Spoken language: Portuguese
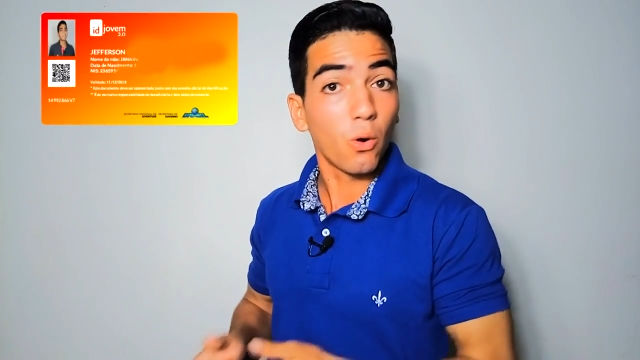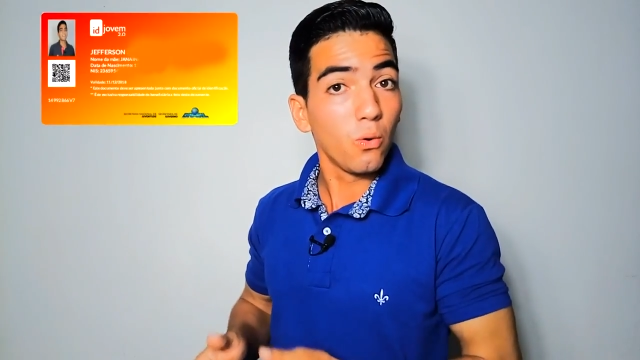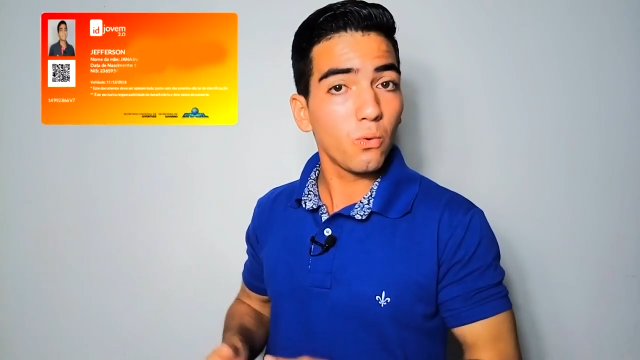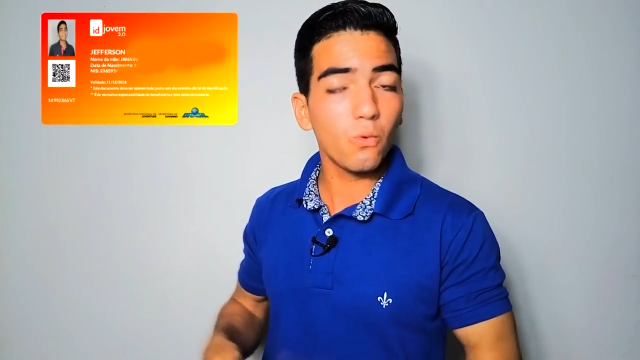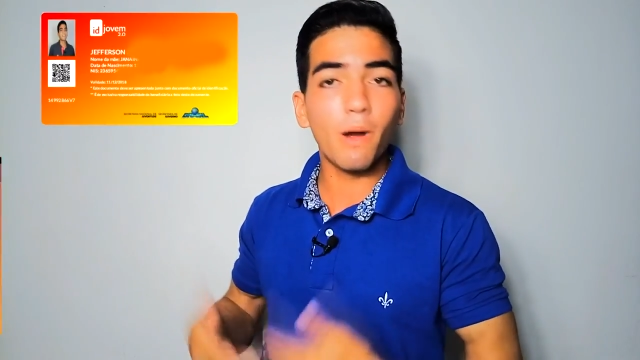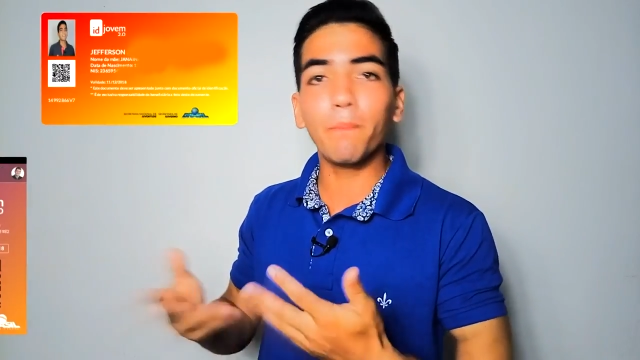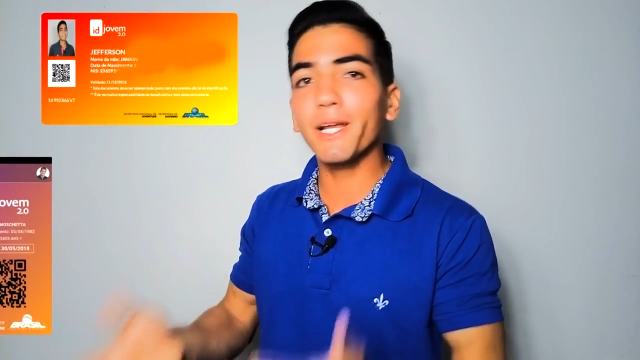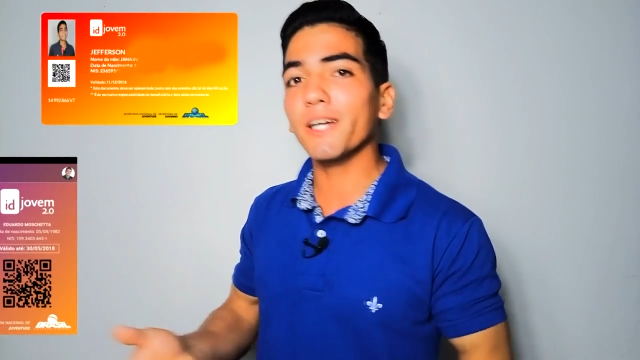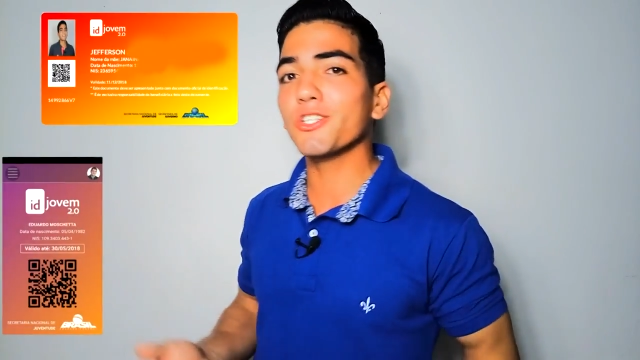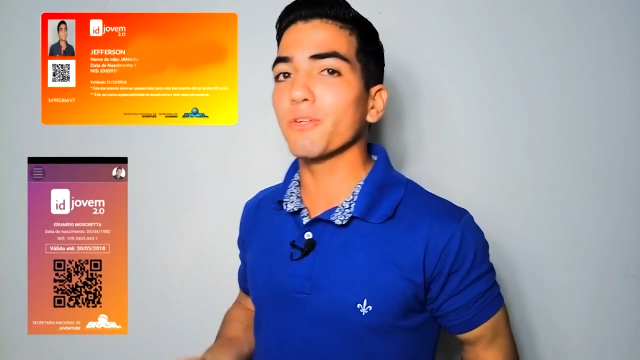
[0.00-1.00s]
ou o
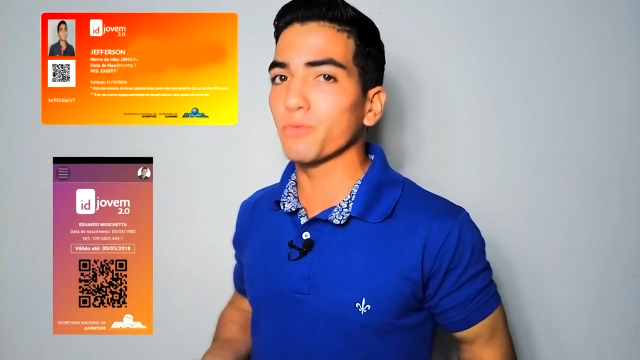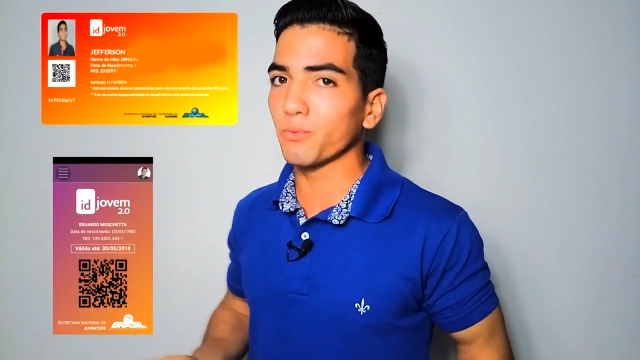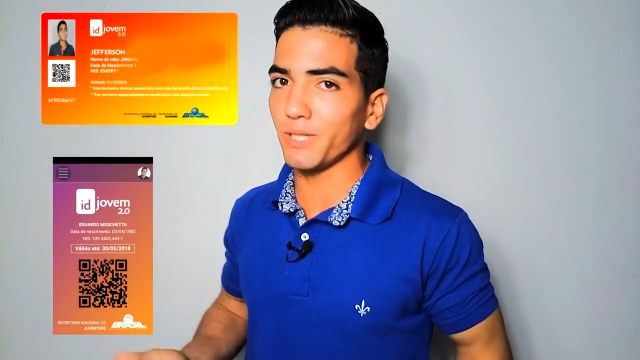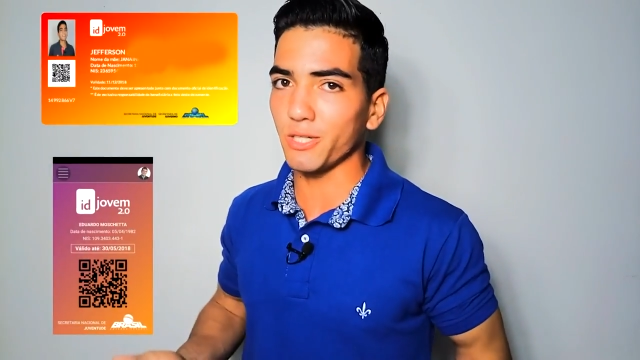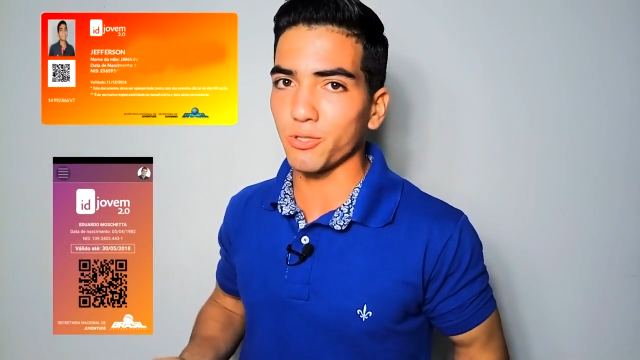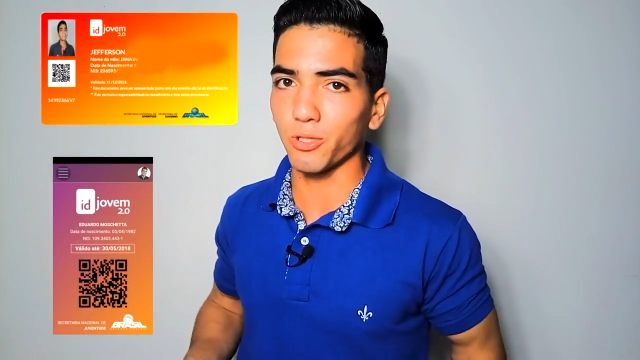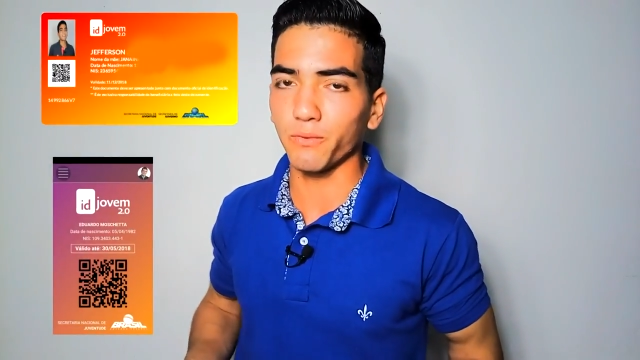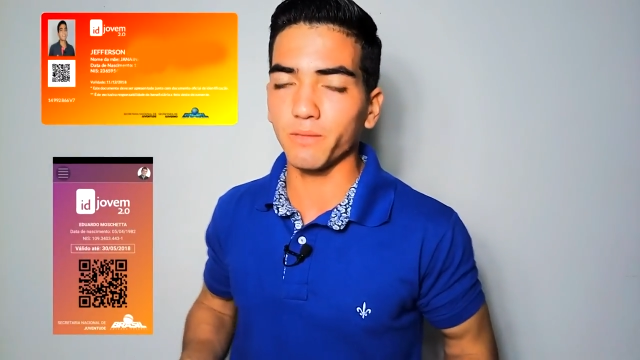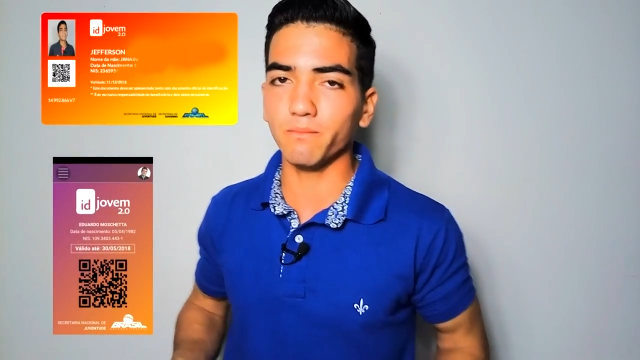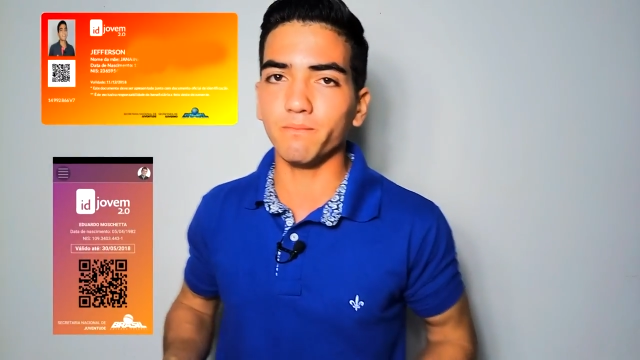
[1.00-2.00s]
aplicativo do ID
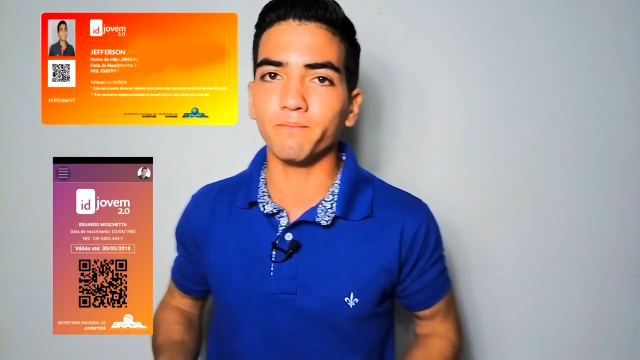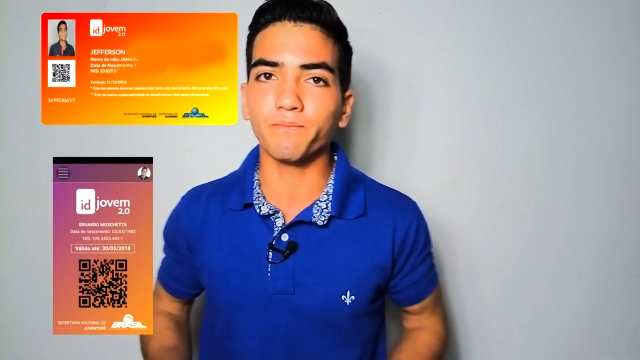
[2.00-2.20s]
Jovem.